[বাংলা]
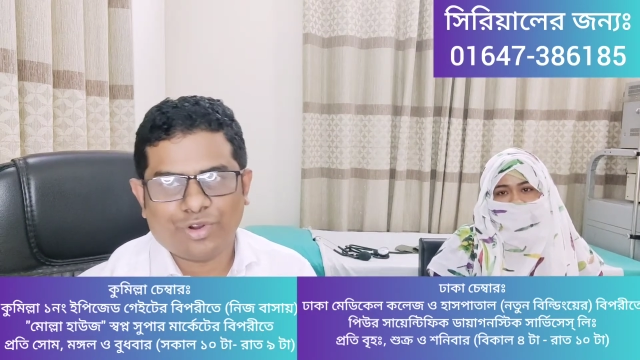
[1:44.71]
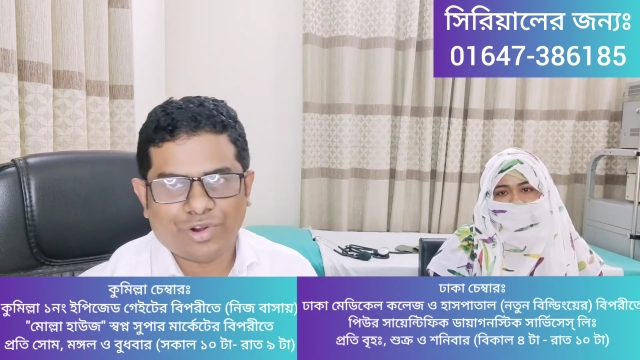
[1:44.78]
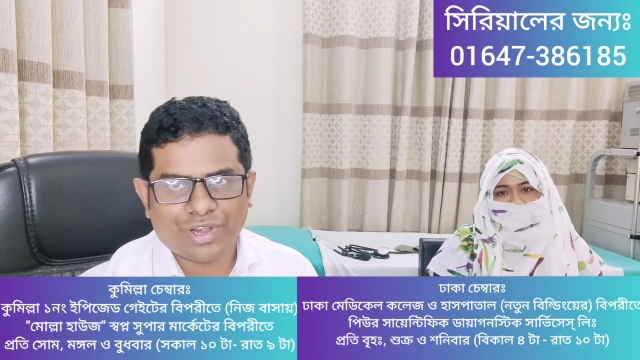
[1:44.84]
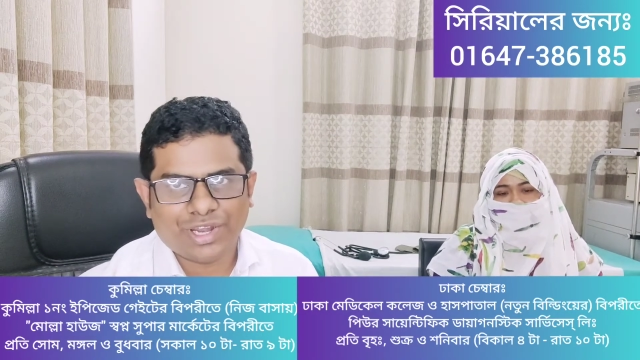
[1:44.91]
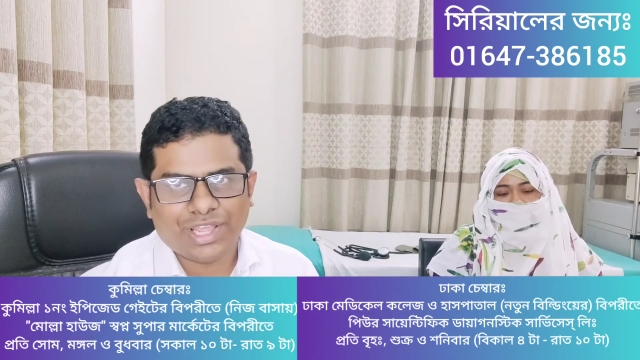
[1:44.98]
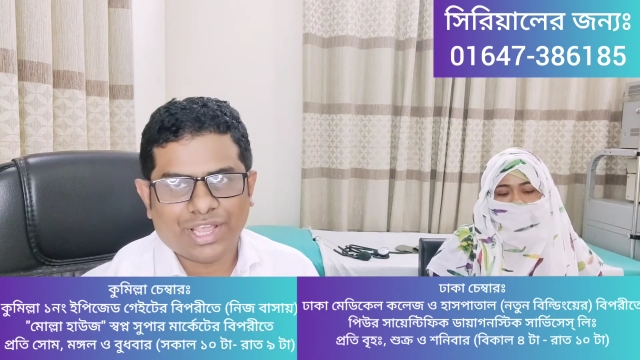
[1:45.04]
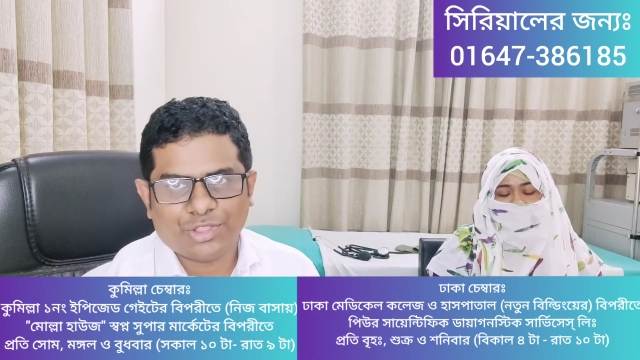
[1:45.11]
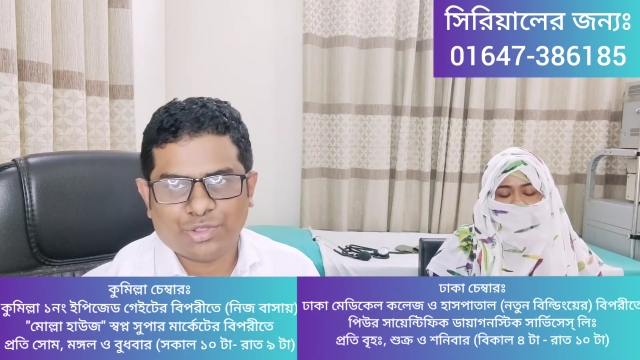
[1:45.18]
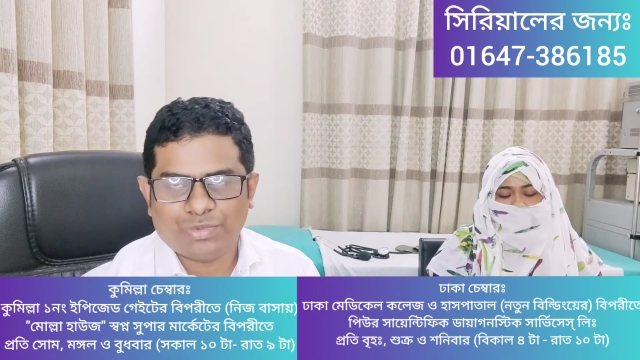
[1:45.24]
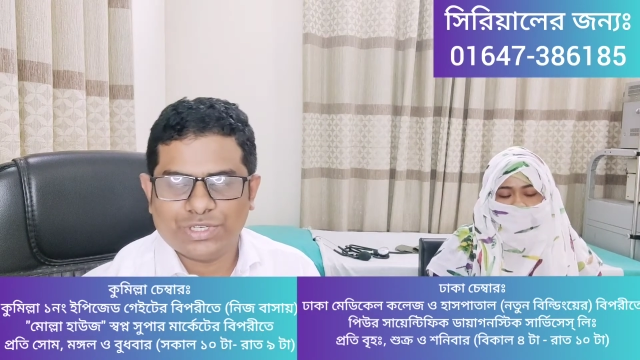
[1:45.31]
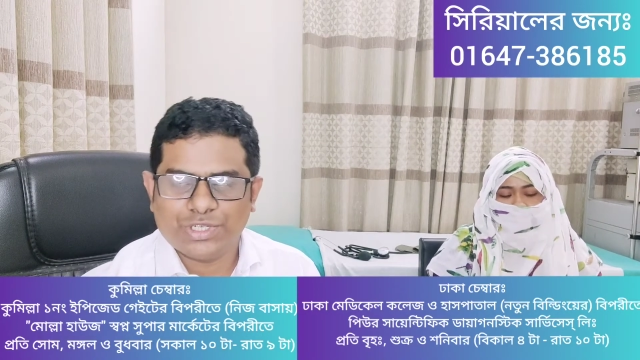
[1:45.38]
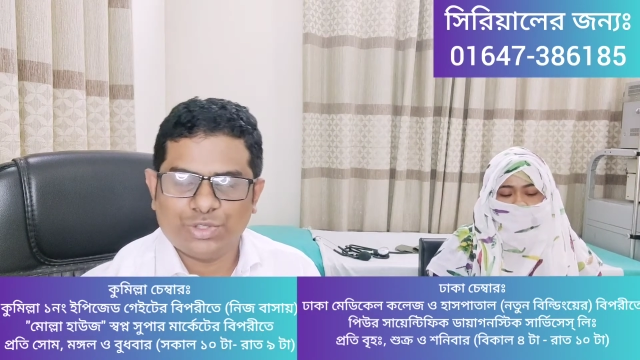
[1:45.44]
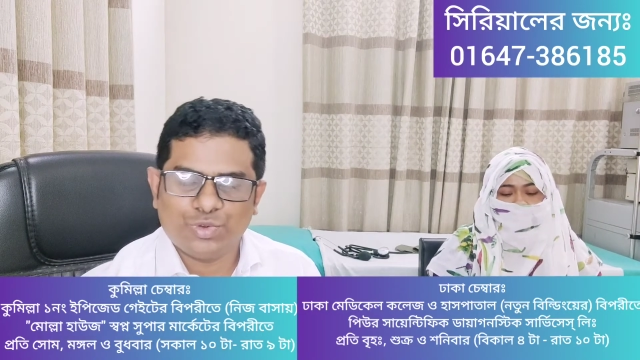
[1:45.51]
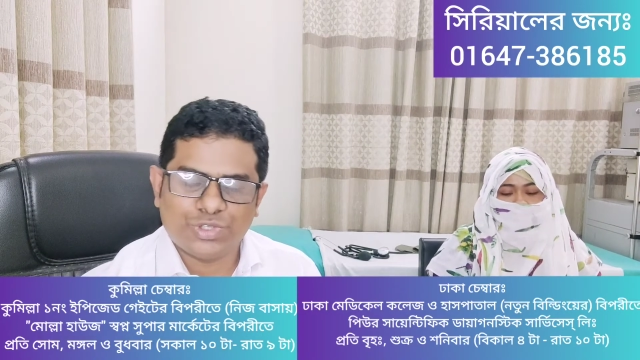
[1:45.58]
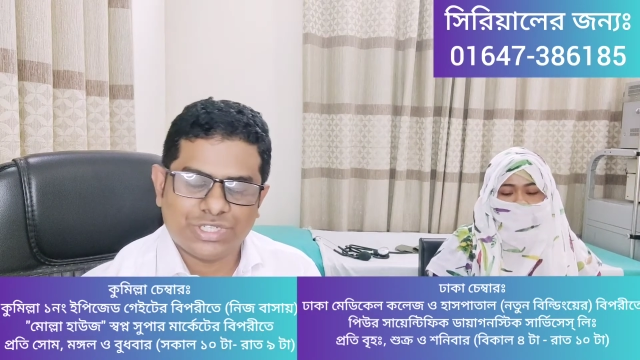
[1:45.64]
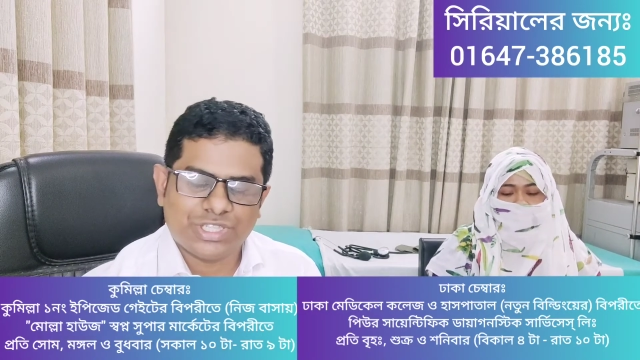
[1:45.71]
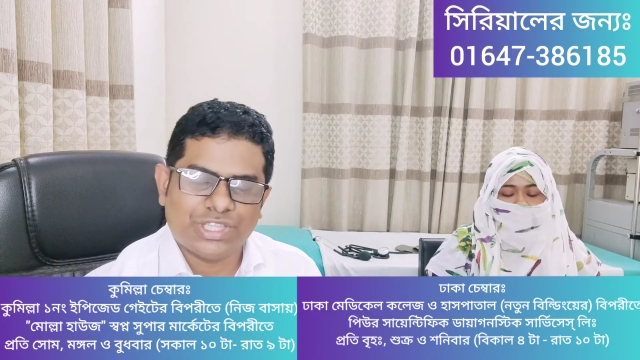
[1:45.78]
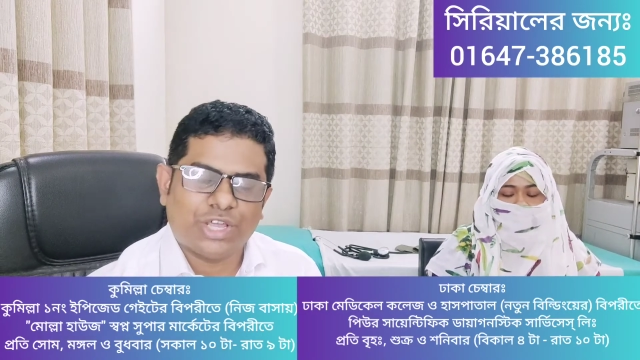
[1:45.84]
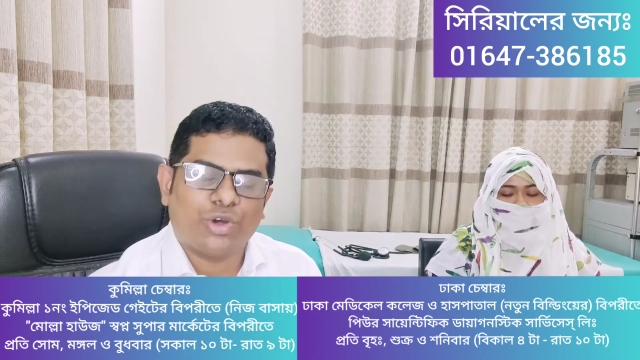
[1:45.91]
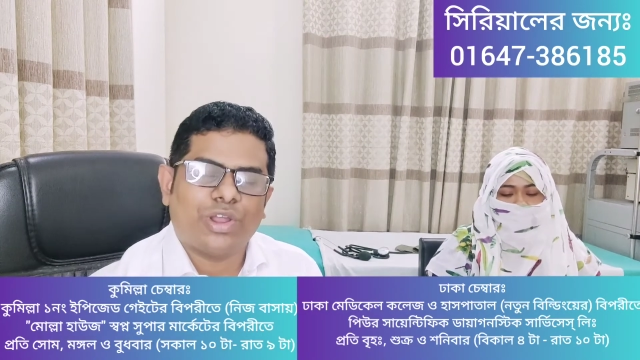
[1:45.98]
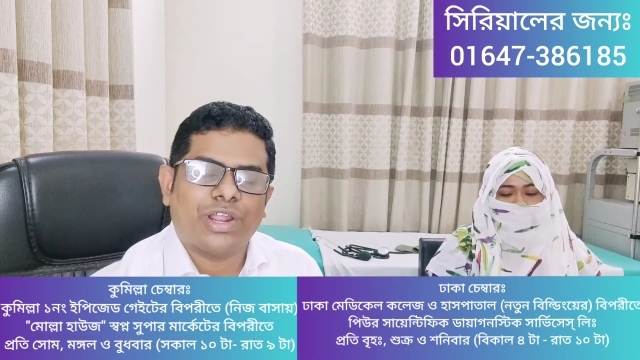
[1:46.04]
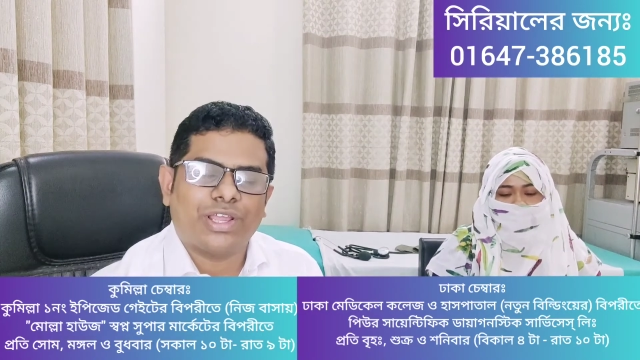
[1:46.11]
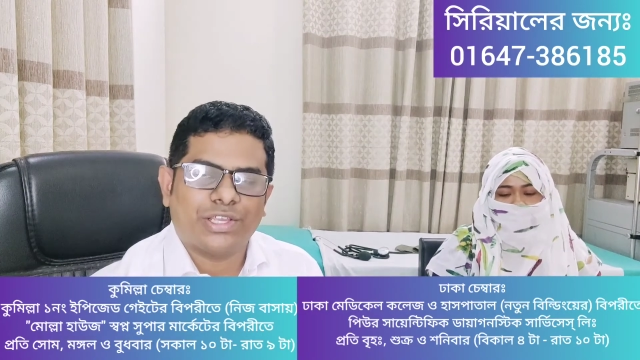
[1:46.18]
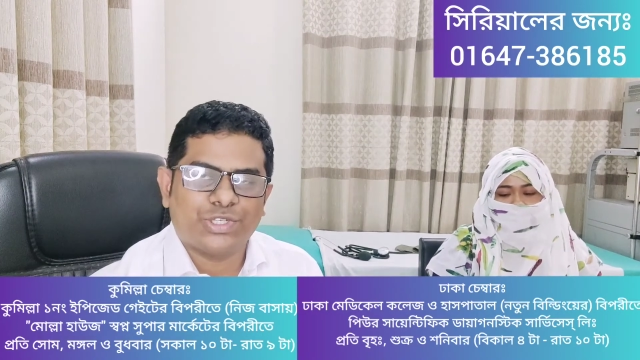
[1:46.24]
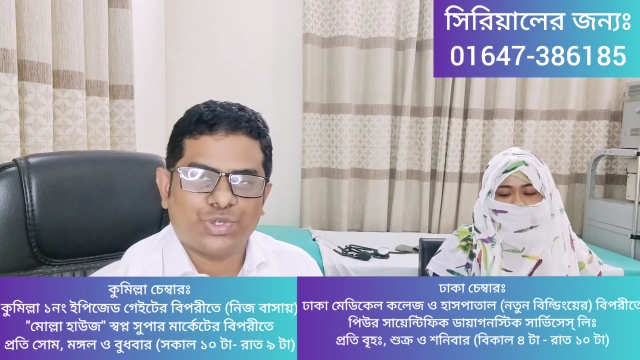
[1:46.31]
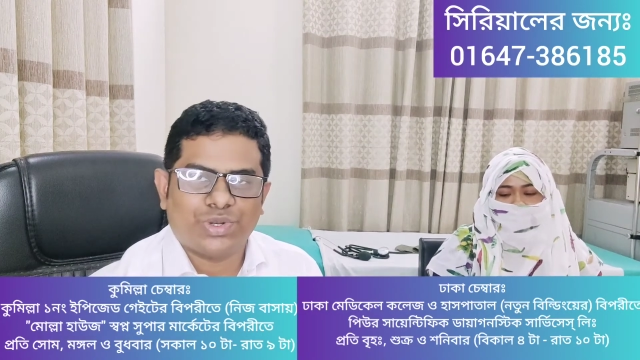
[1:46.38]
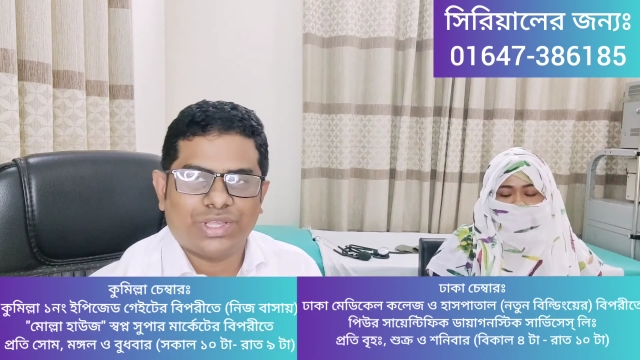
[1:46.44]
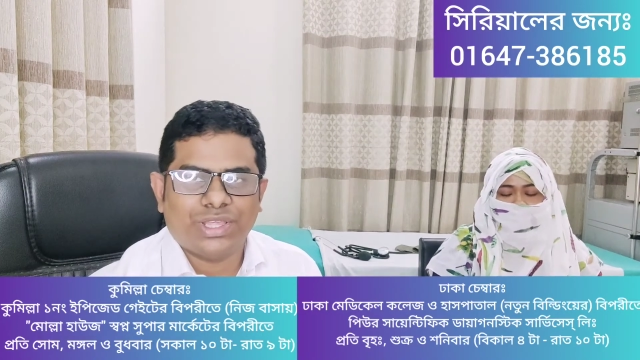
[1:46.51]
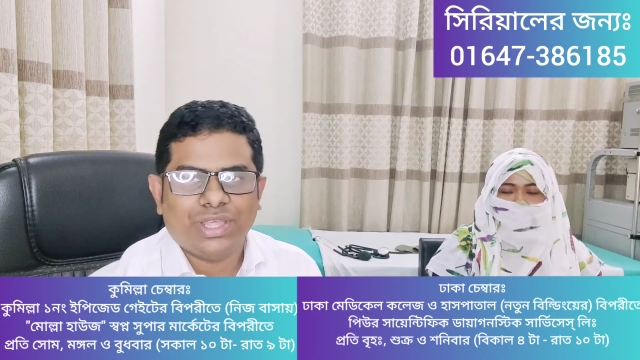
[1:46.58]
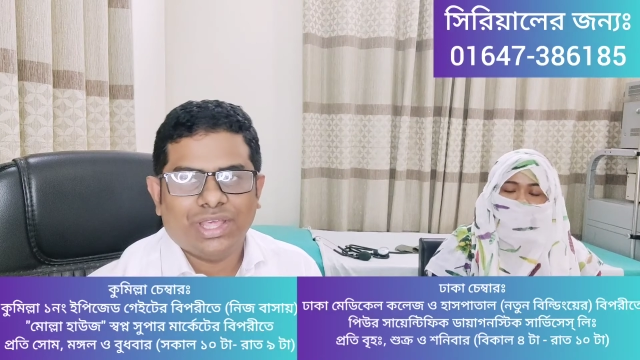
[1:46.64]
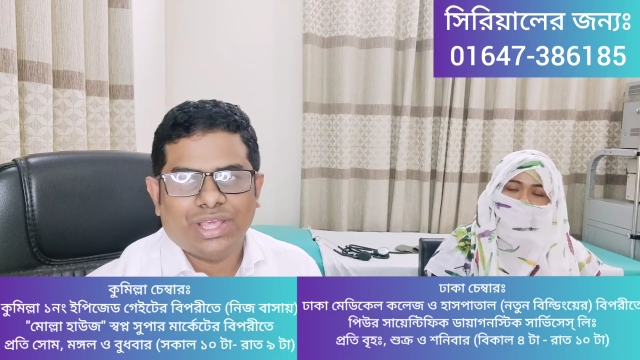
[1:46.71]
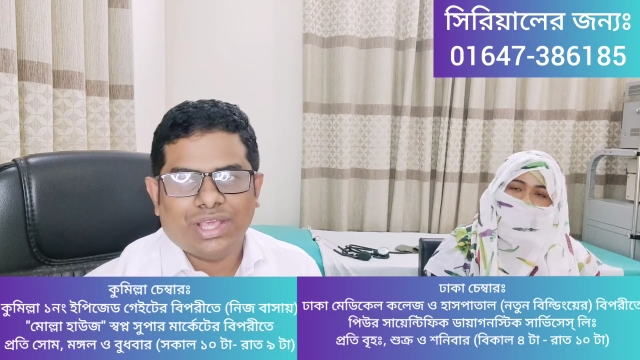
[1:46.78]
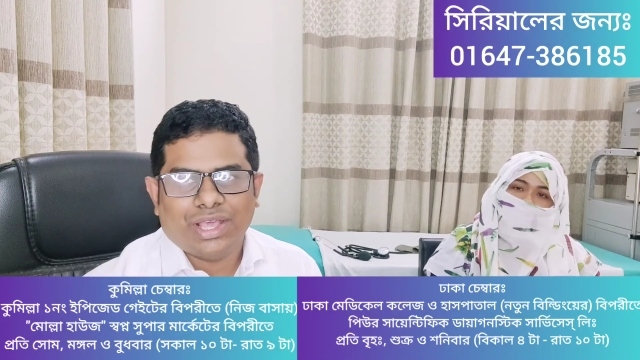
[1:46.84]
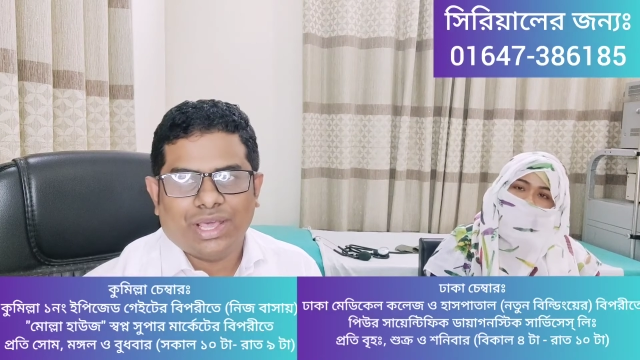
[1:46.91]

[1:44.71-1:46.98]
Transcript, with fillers: ব্রণ নিয়ে এত বেশি দুশ্চিন্তা করার কিছু নেই